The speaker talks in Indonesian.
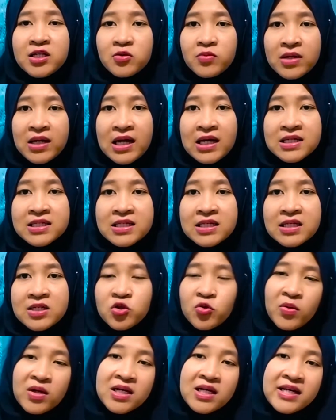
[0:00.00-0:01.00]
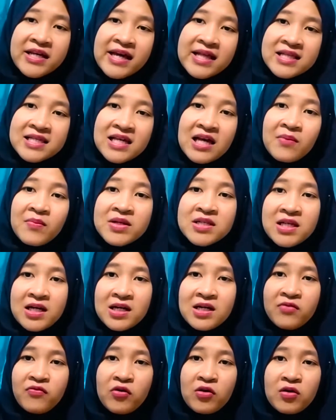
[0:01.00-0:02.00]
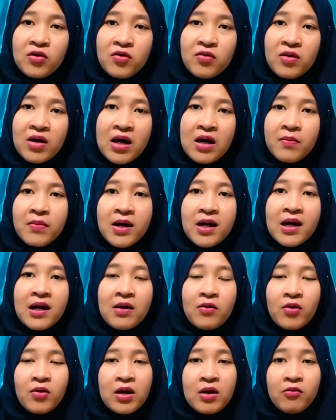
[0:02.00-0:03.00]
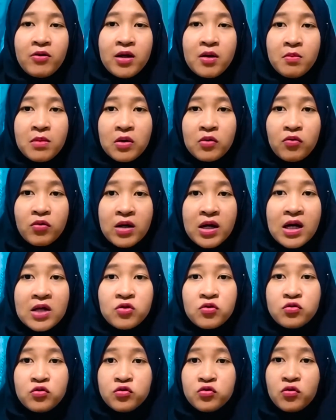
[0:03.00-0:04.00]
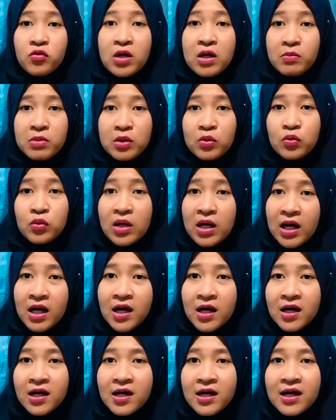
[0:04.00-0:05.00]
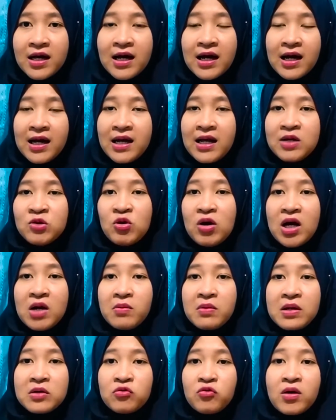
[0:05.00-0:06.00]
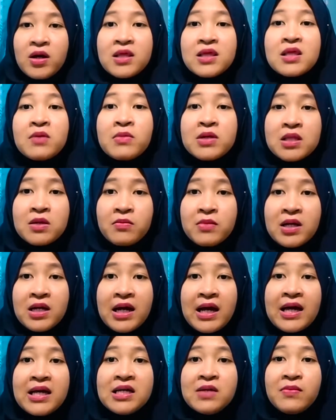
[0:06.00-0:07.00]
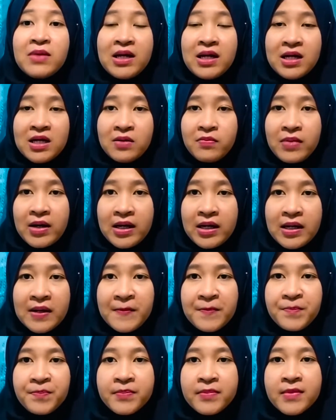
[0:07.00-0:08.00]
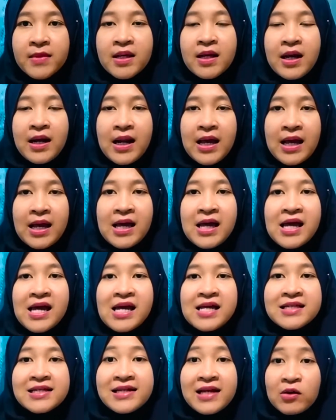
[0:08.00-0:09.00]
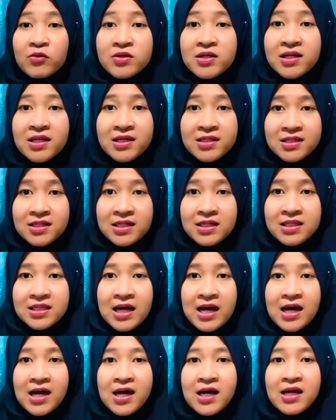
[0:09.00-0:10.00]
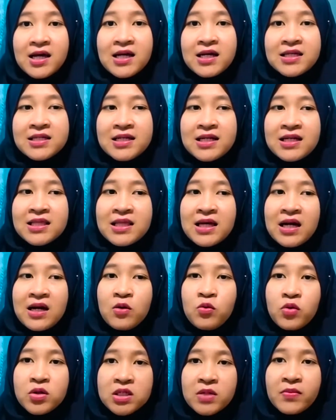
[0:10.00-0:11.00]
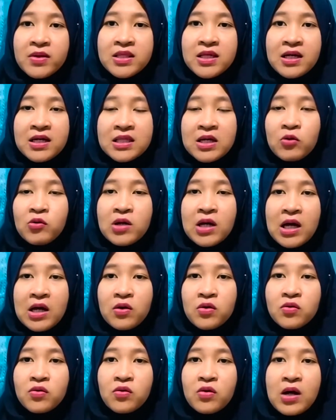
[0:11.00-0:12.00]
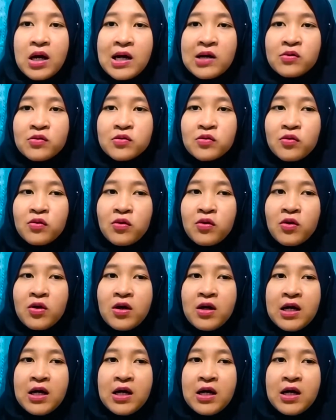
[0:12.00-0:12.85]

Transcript: inspirasi coba dilihat siapa sih yang di follow apakah akun-akun yang berguna atau justru nggak berguna karena itu akan menentukan teman-teman kayak gimana ke depannya nah jadi aku sedikit cerita sekitar 2-3 tahun lalu aku tuh